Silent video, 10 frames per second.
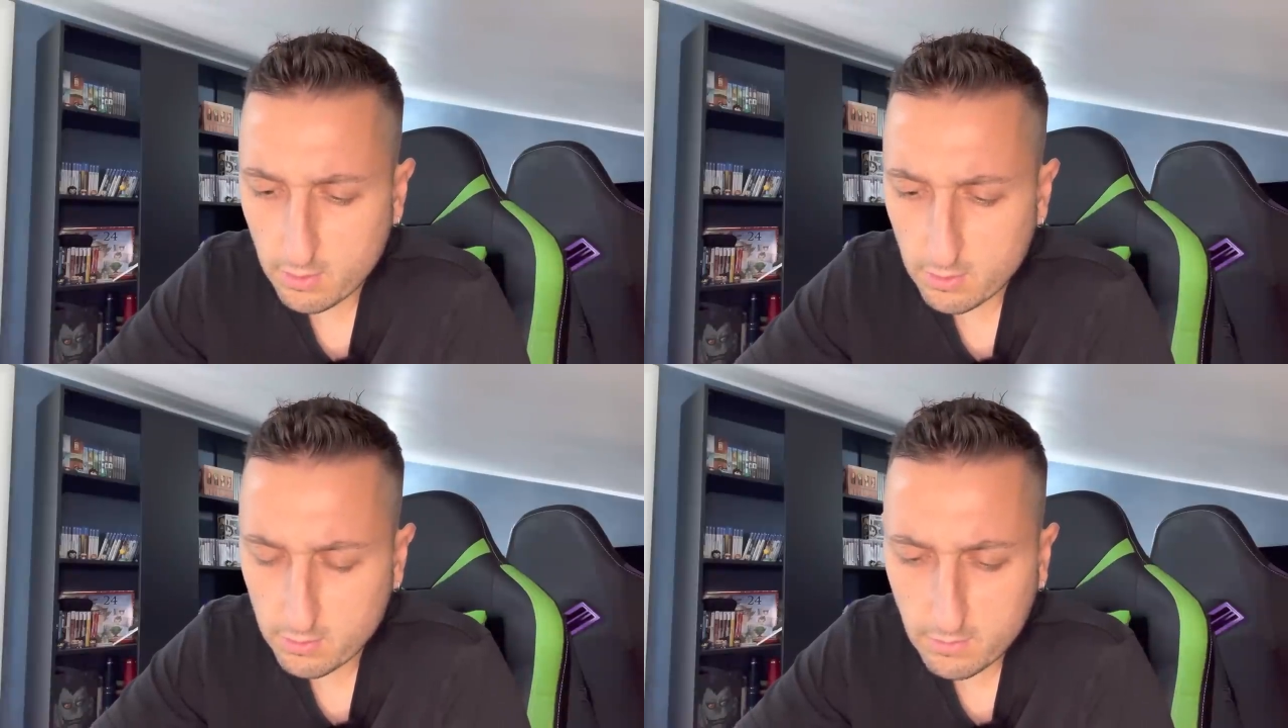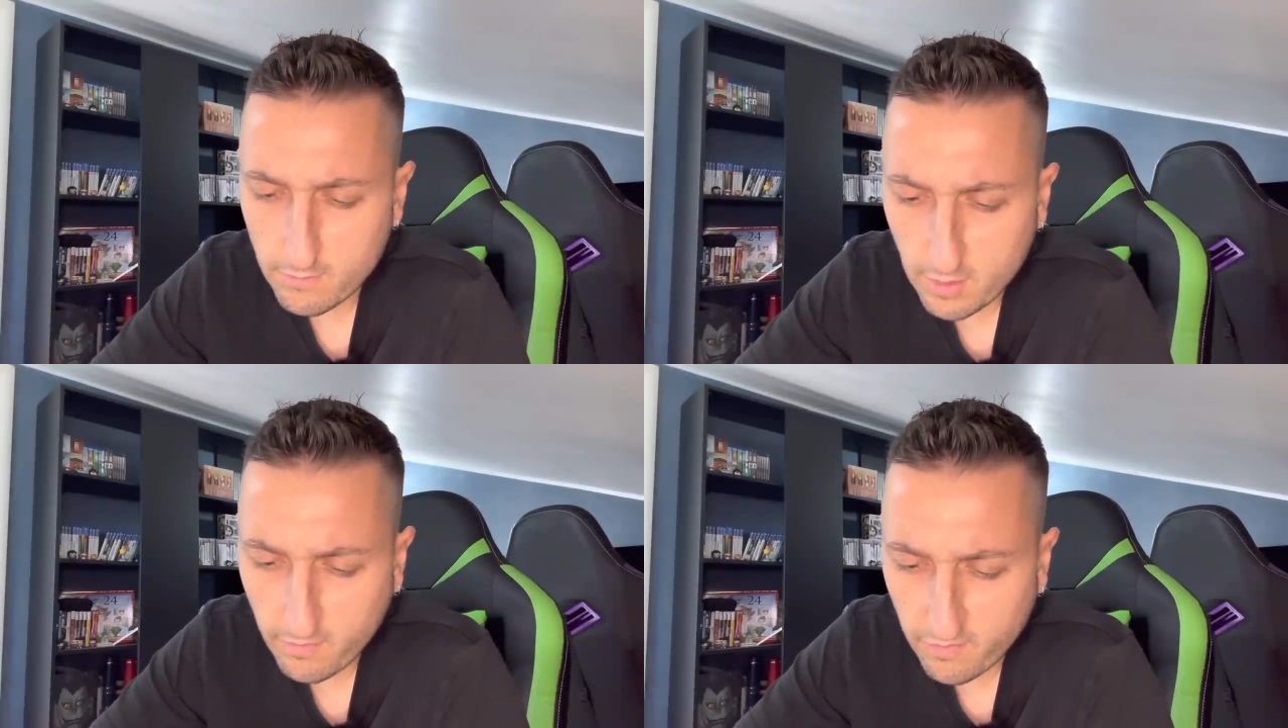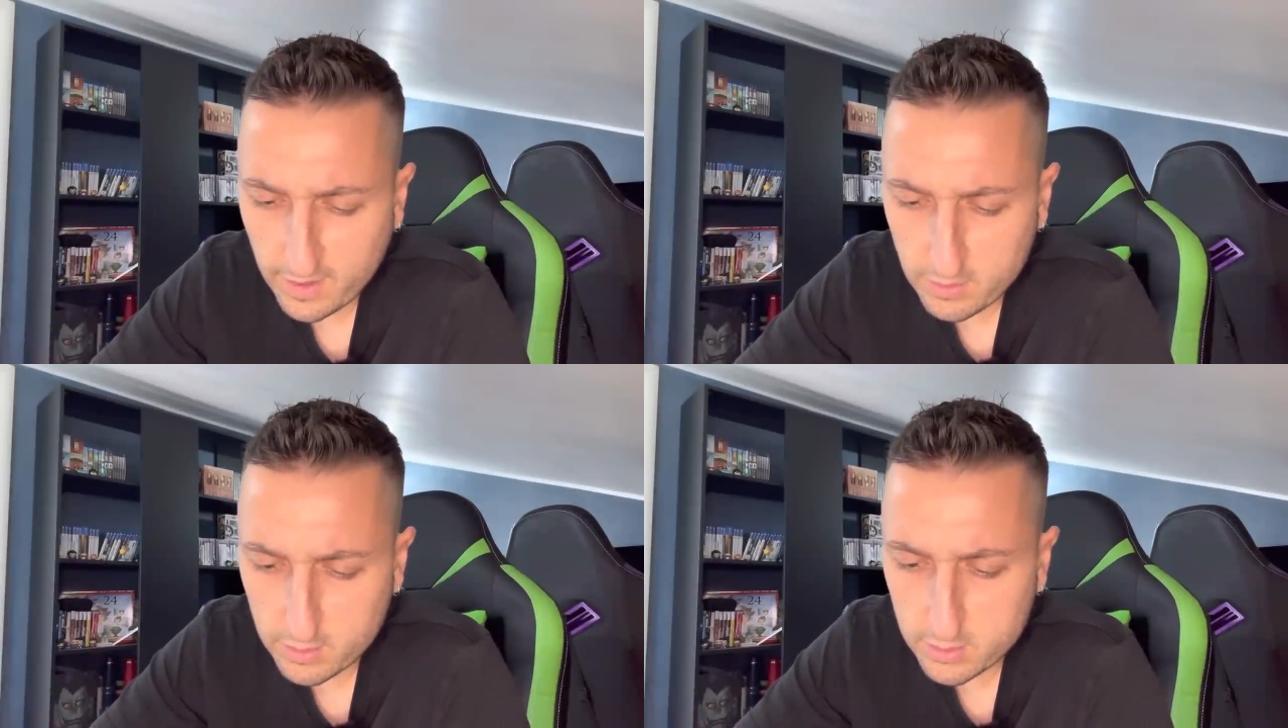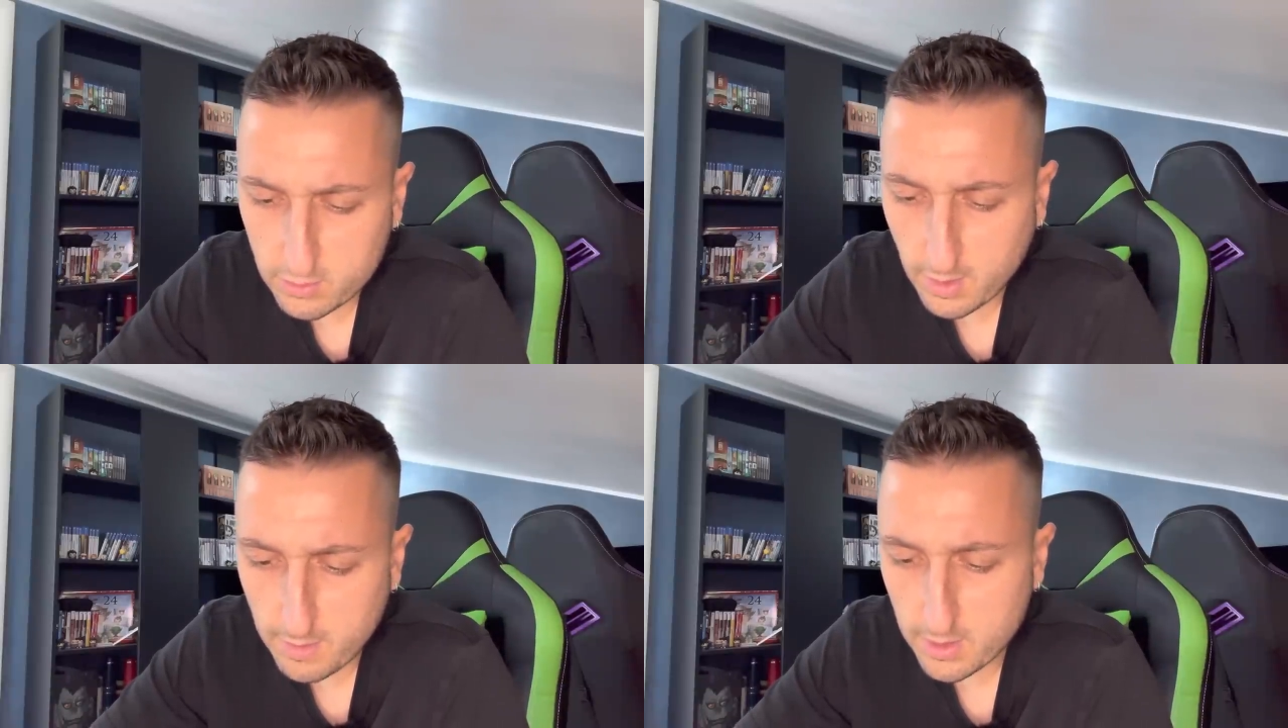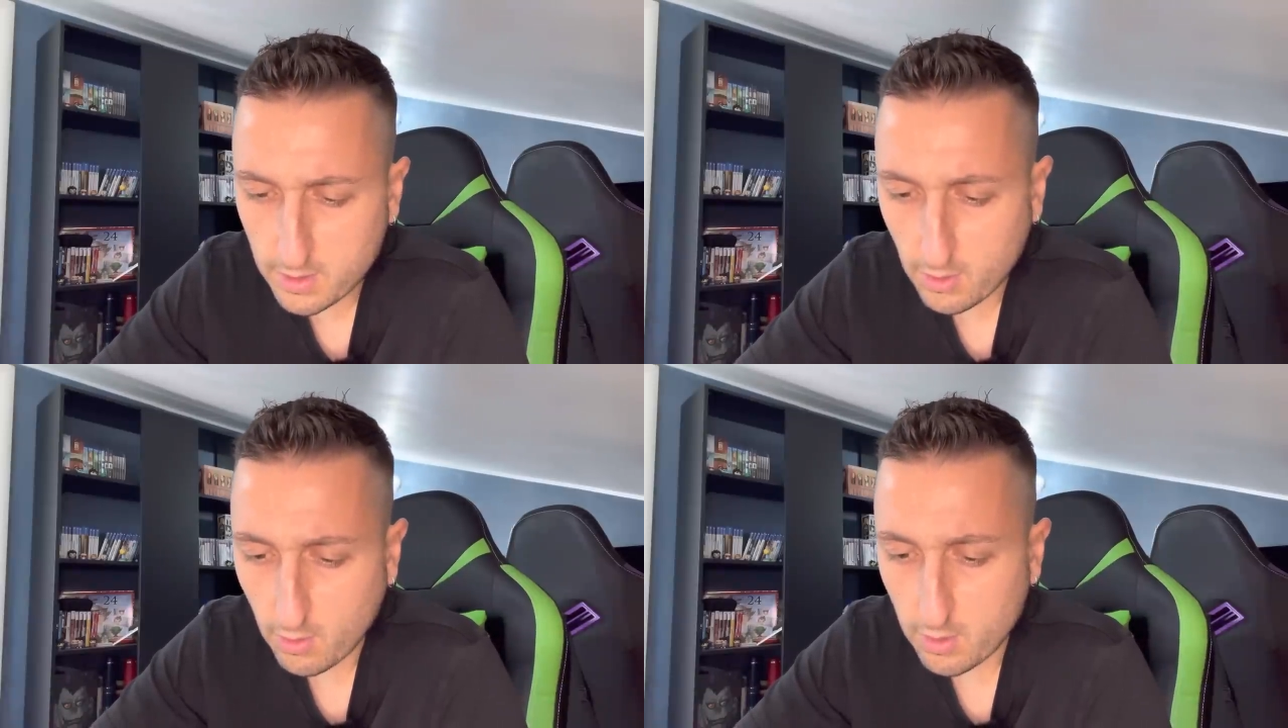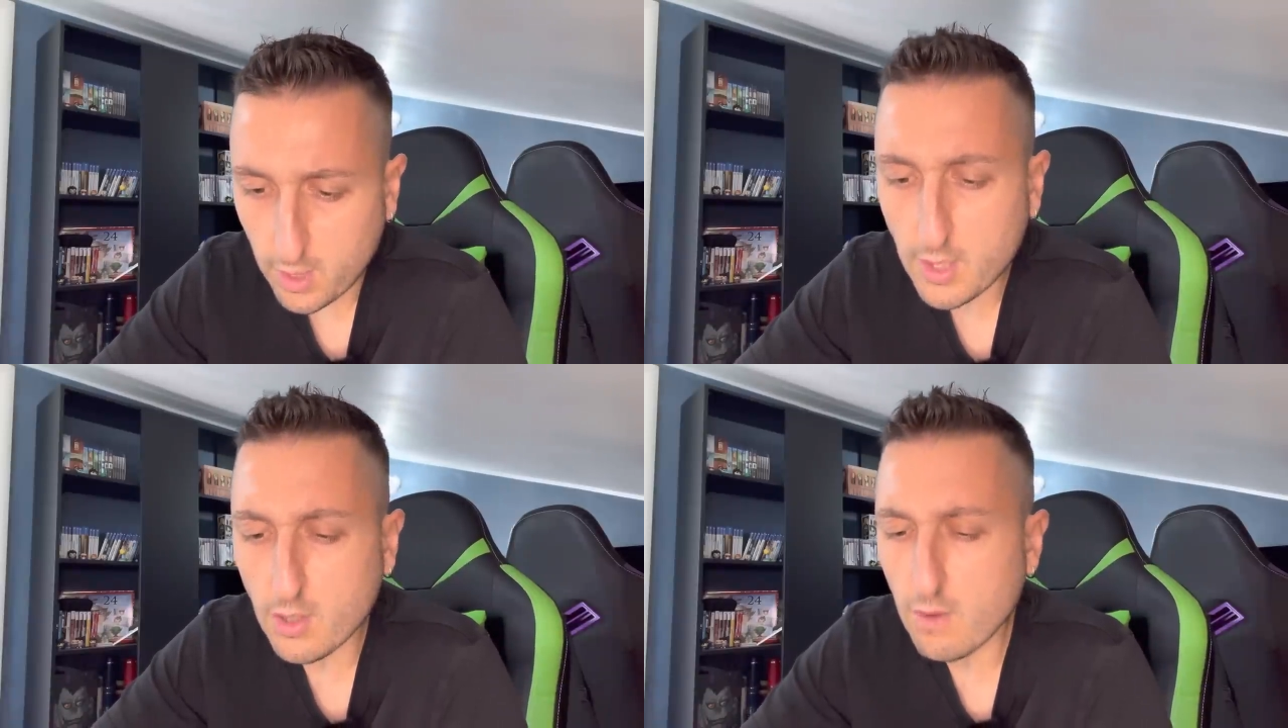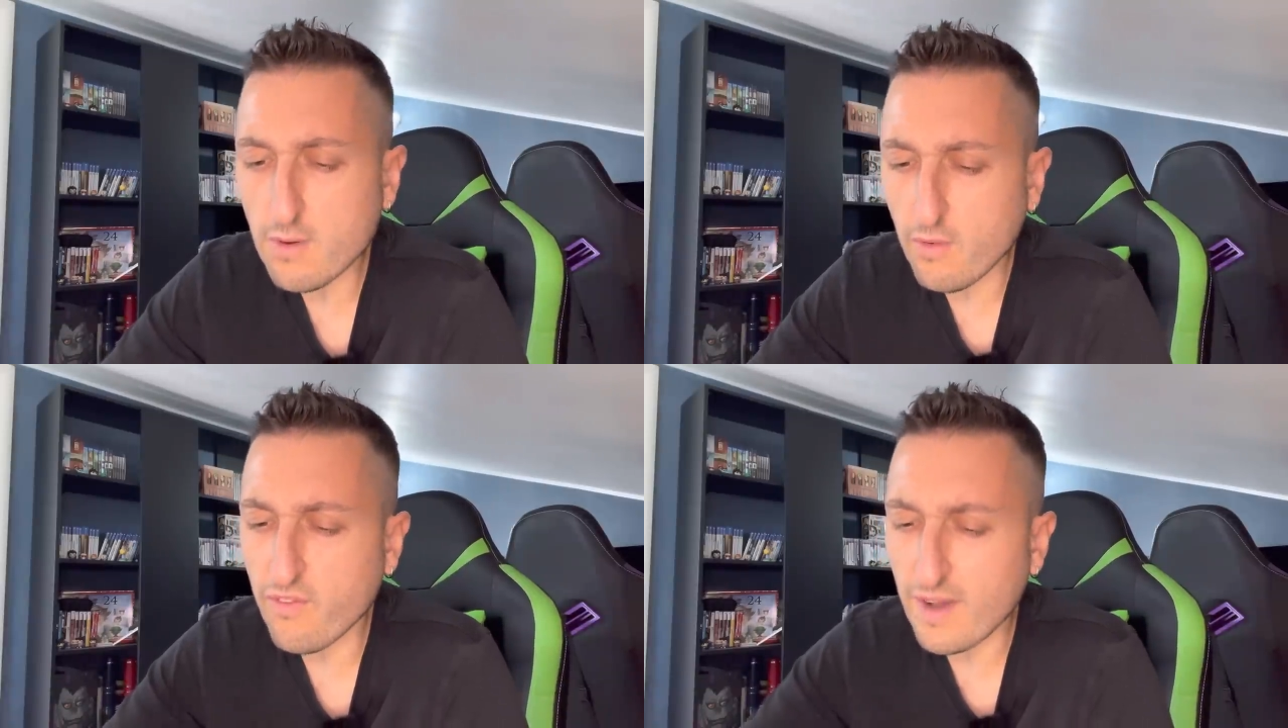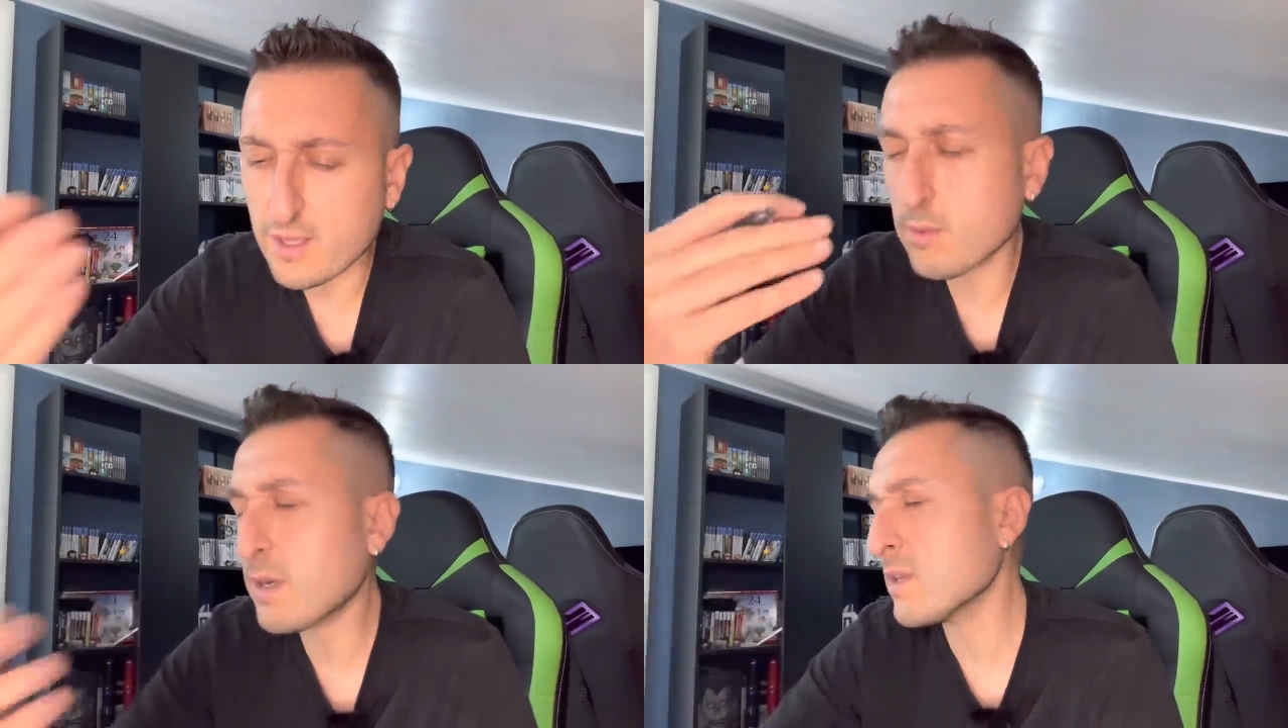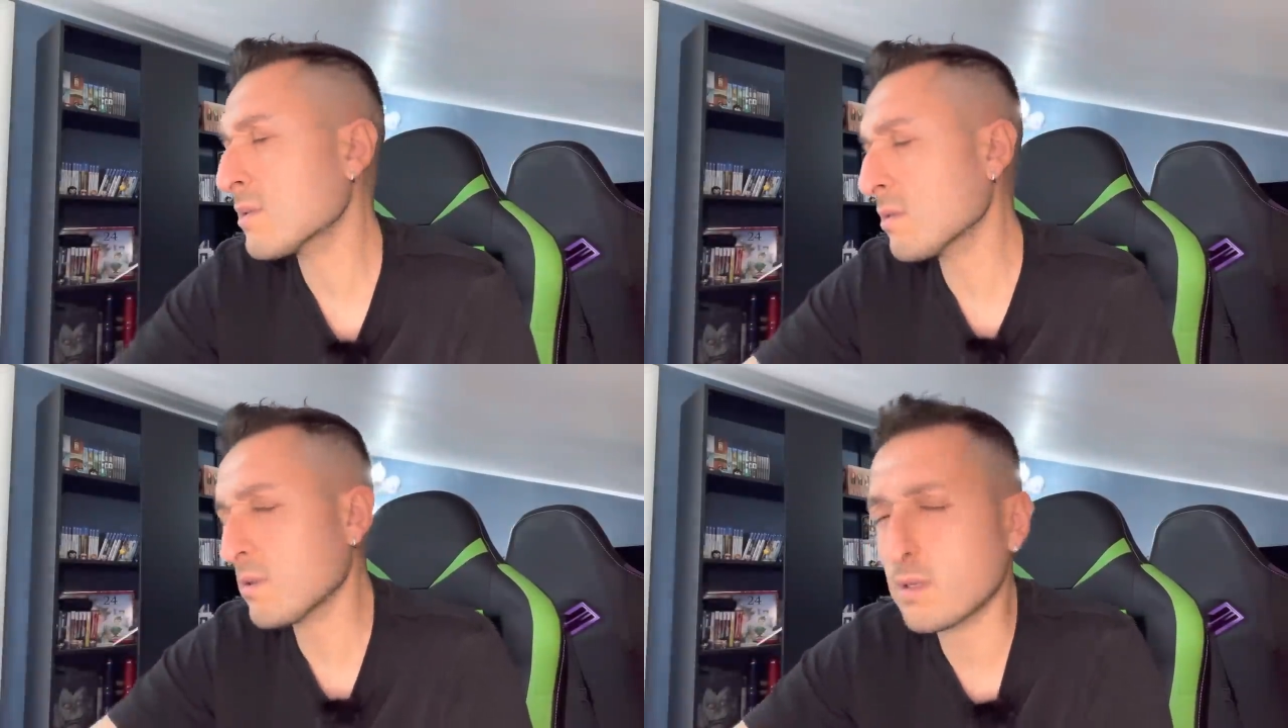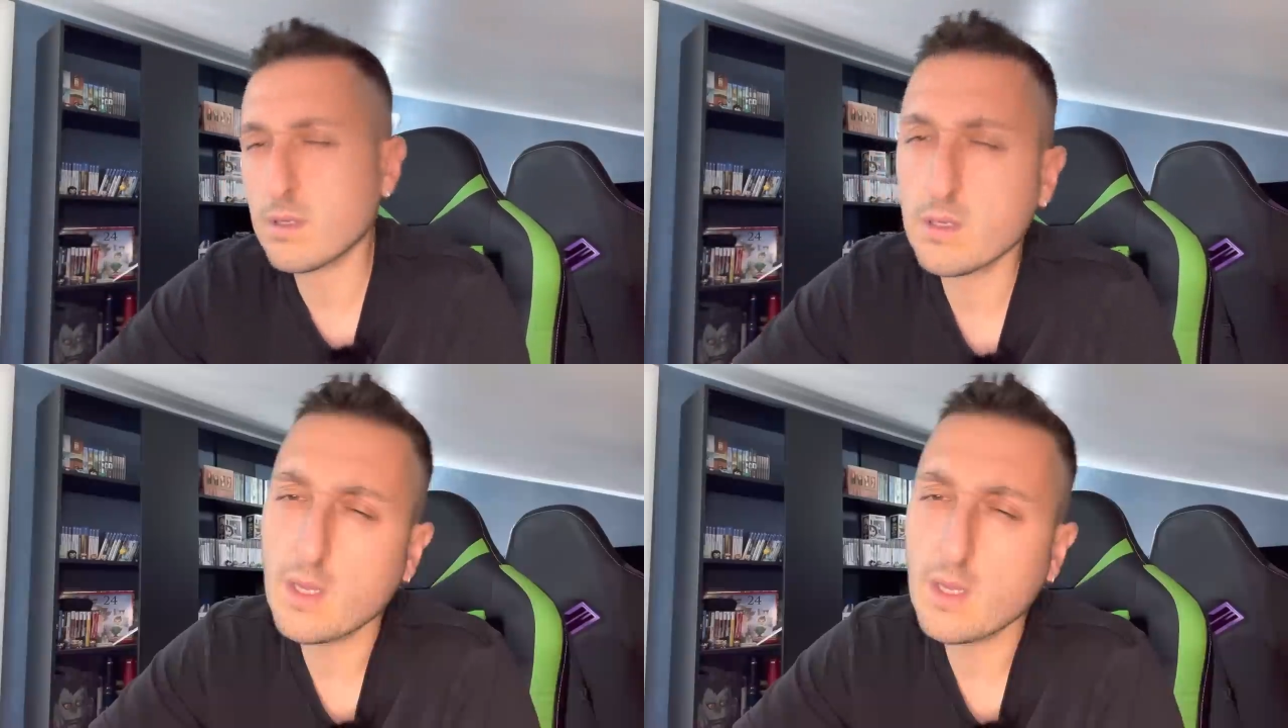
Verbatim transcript: No, non ve l'ho fatto, assolutamente no. Ah no, no, ve l'ho fatto, ma che sto di...